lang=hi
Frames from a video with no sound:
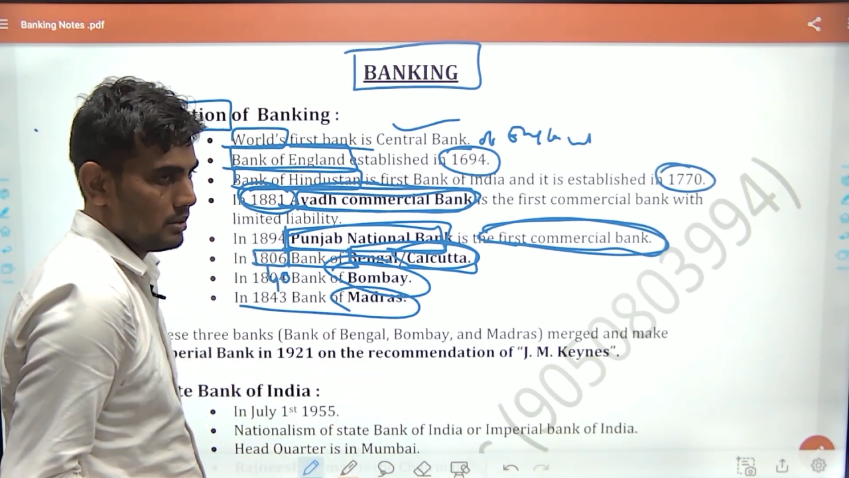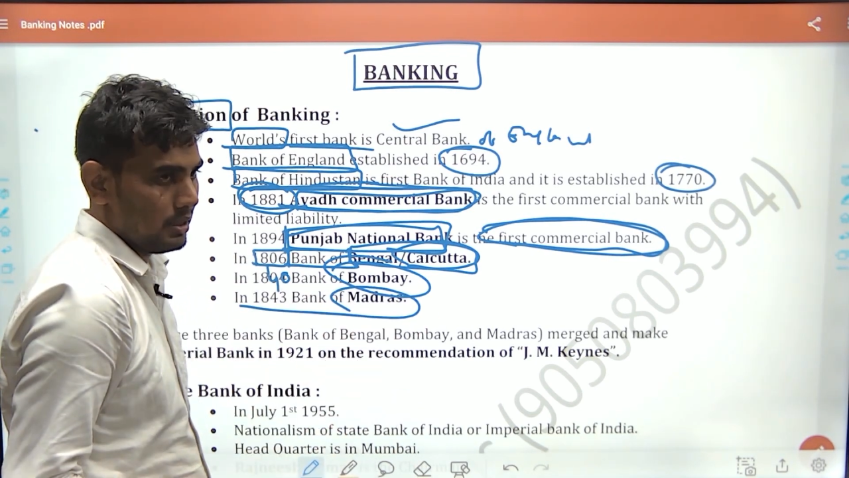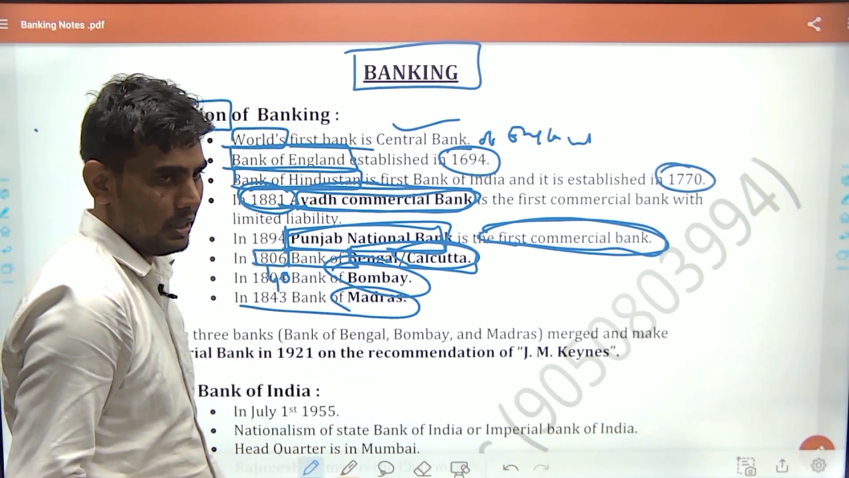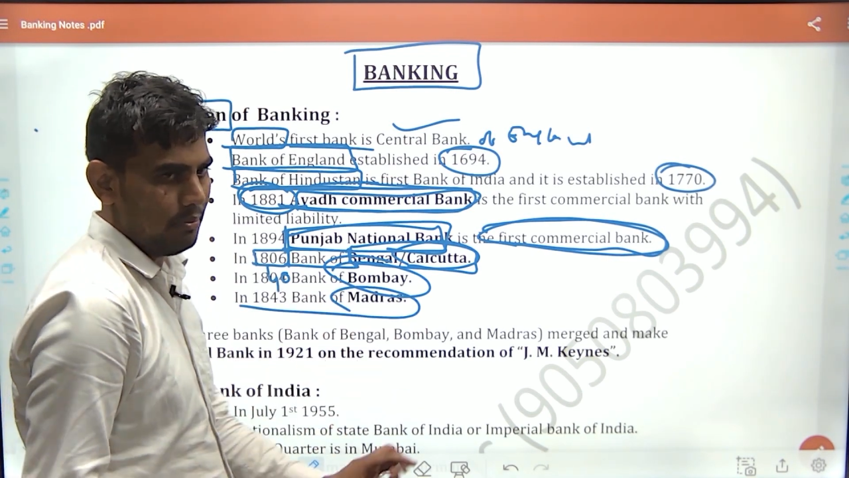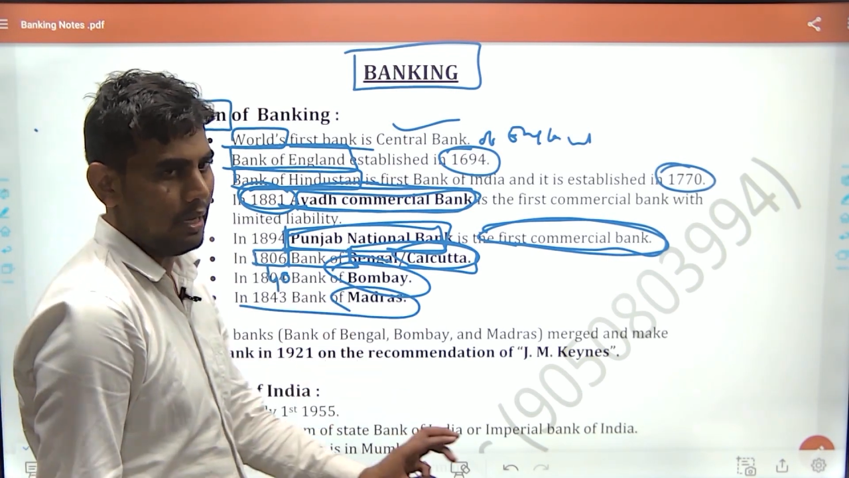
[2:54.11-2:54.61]

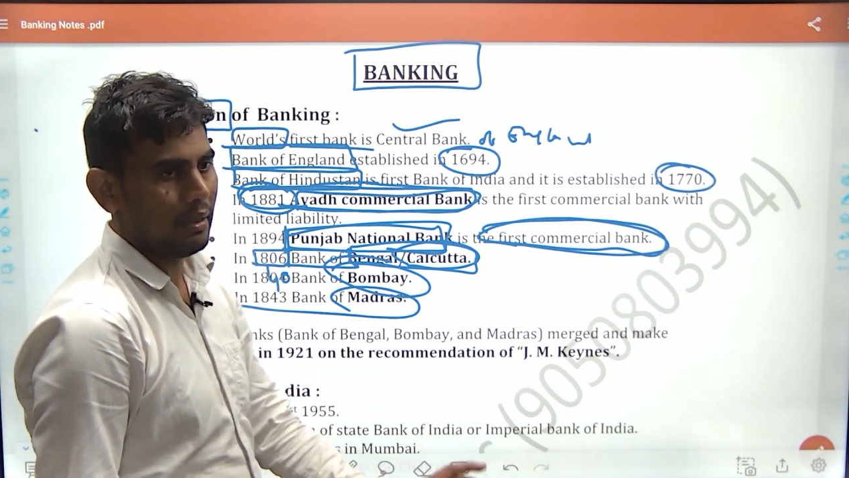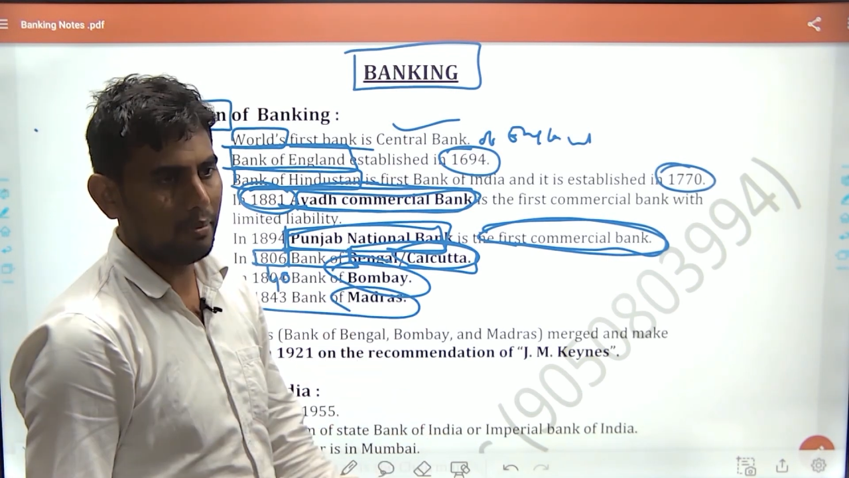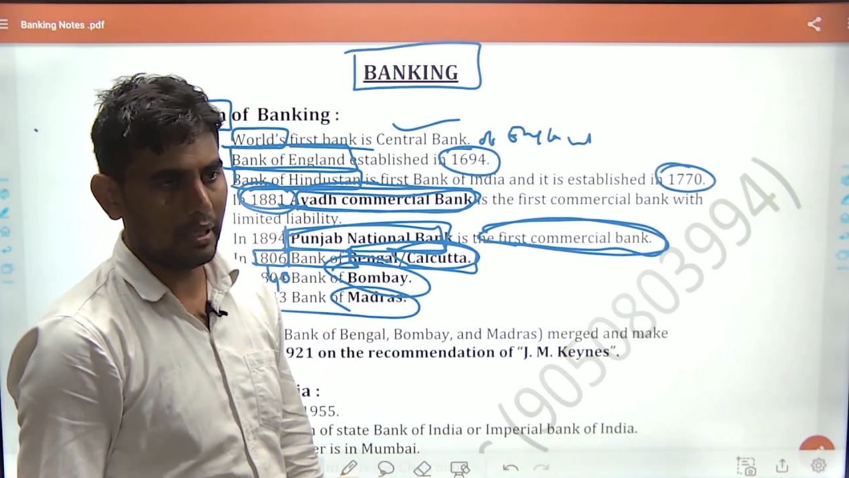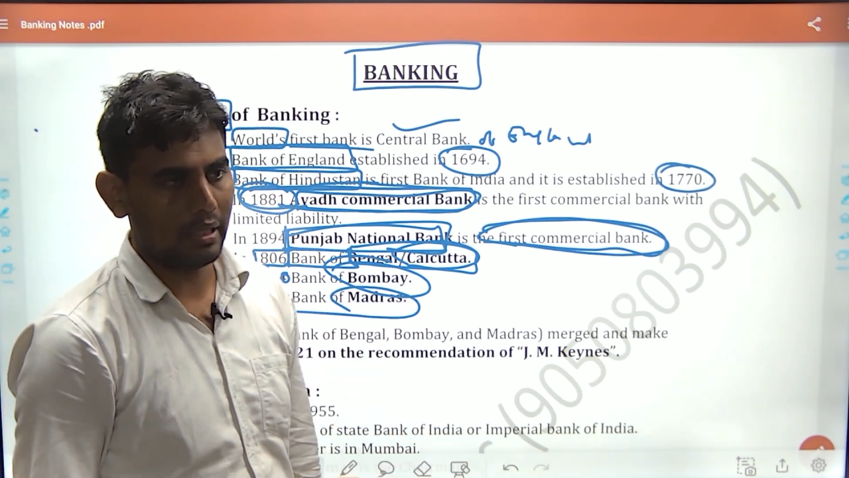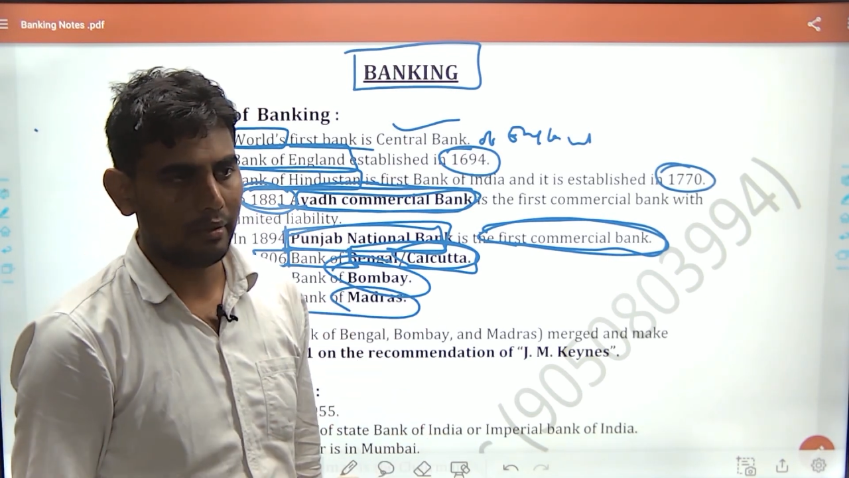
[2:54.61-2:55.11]
तीन बैंक
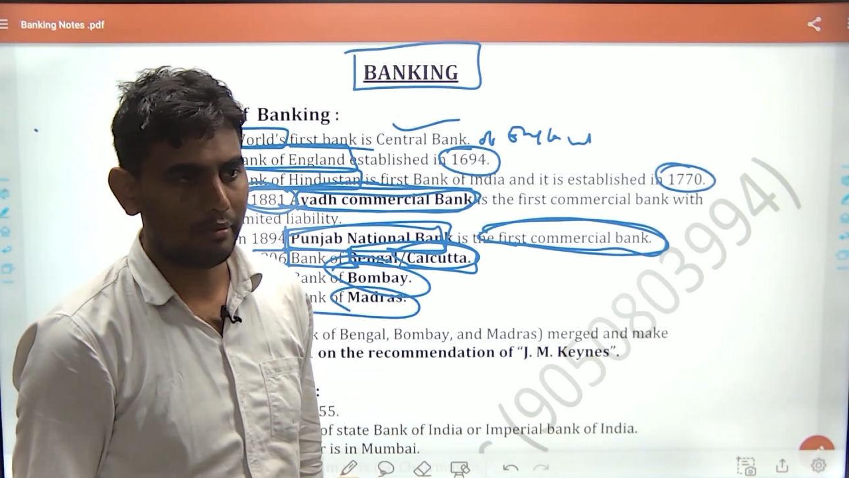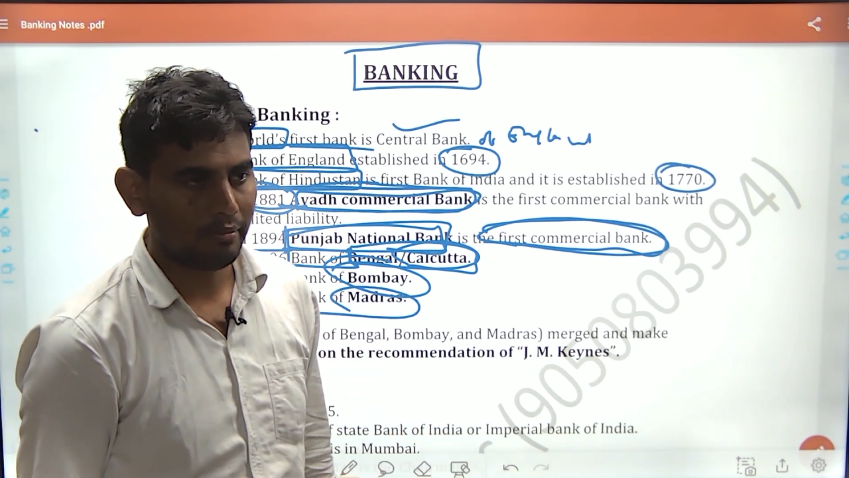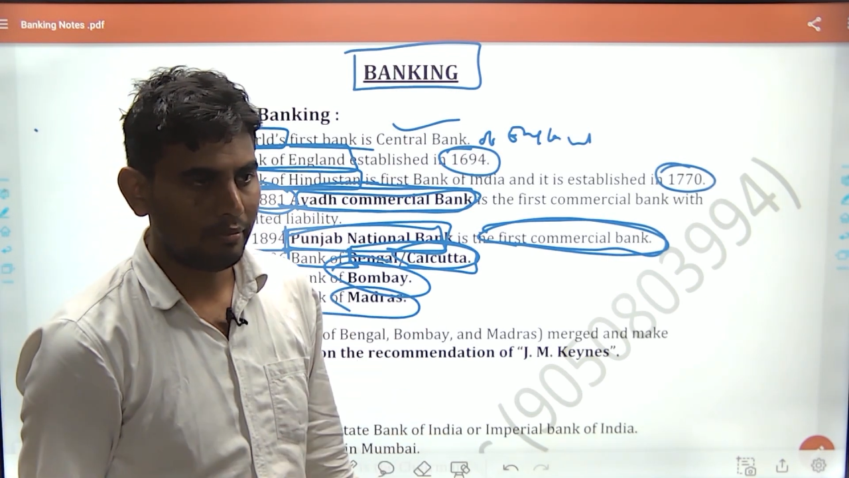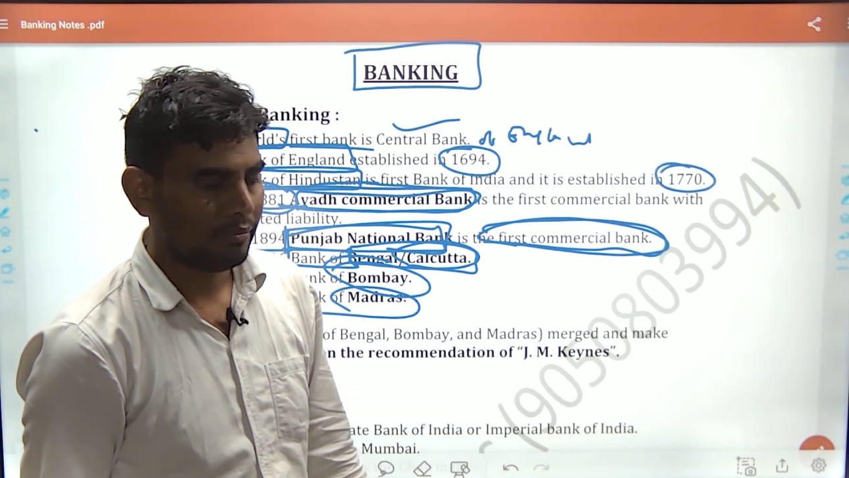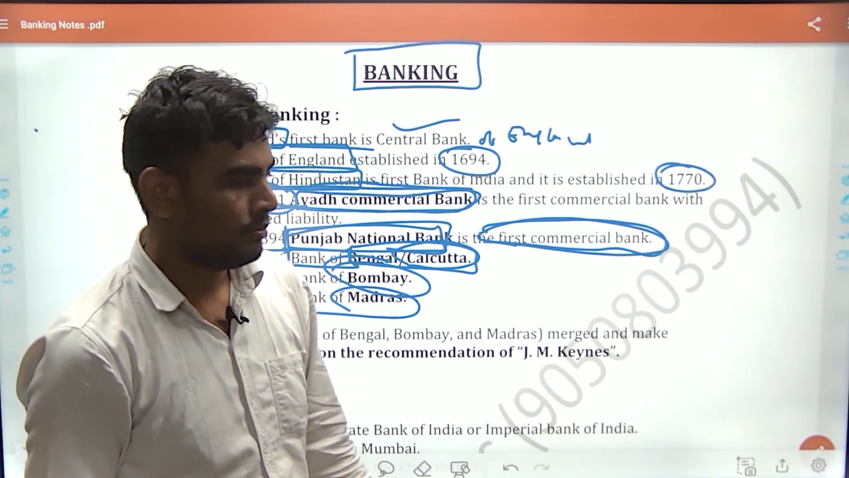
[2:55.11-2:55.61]
बने
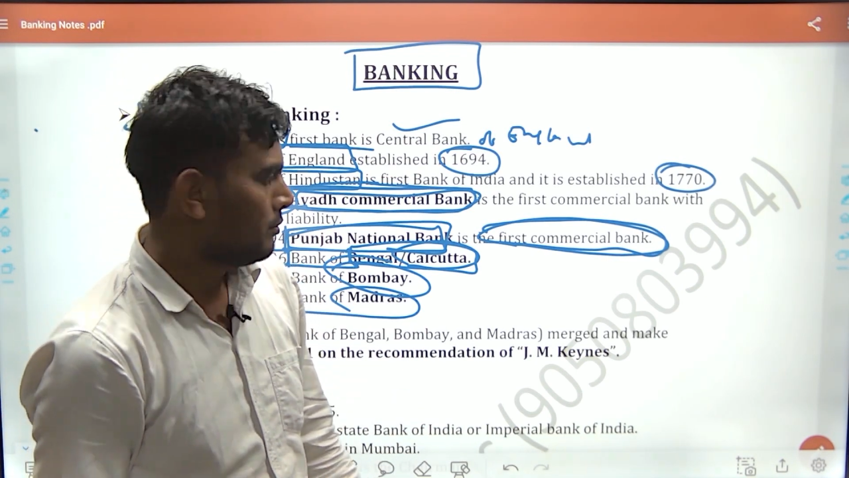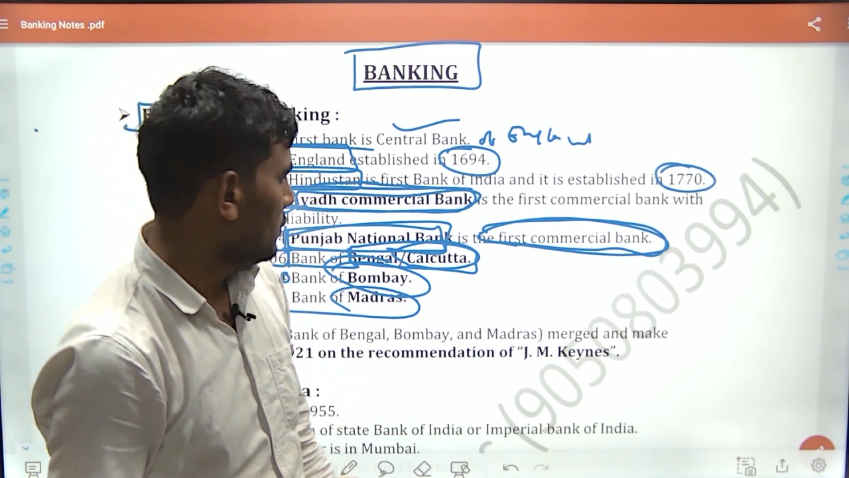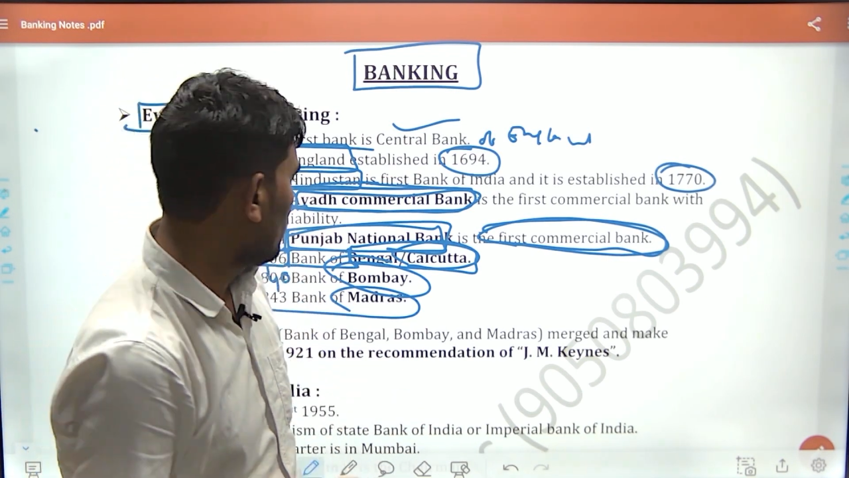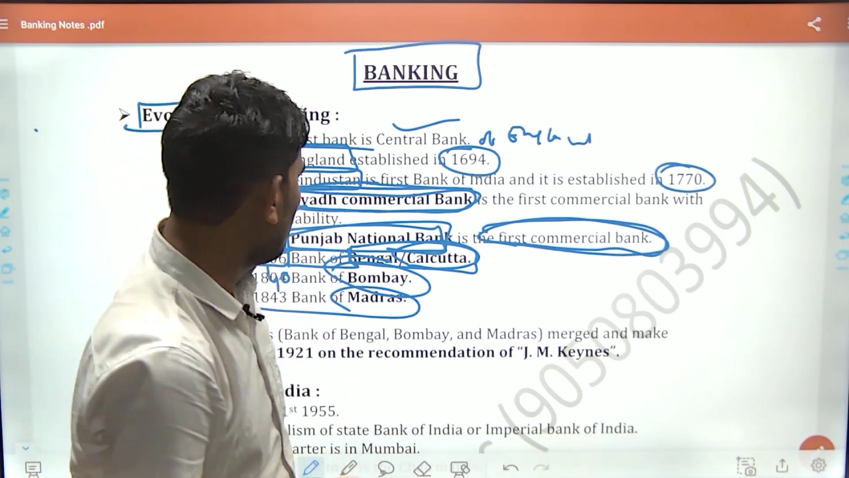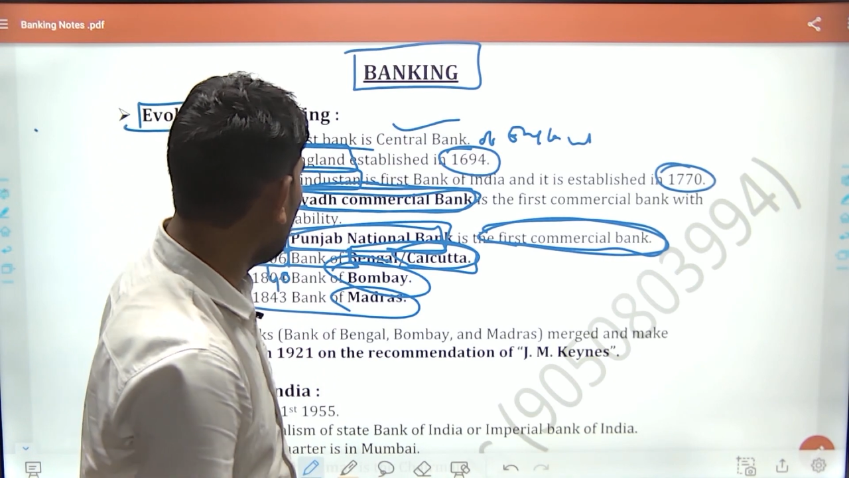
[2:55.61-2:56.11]

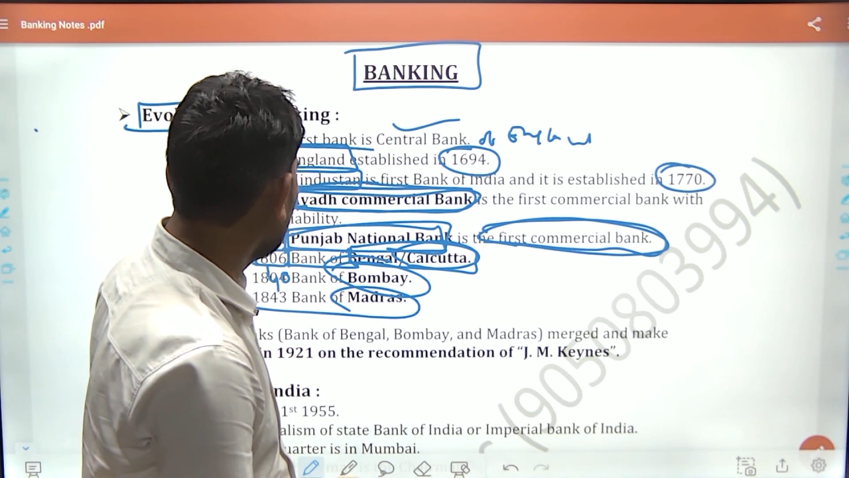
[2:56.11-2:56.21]
कौन कौन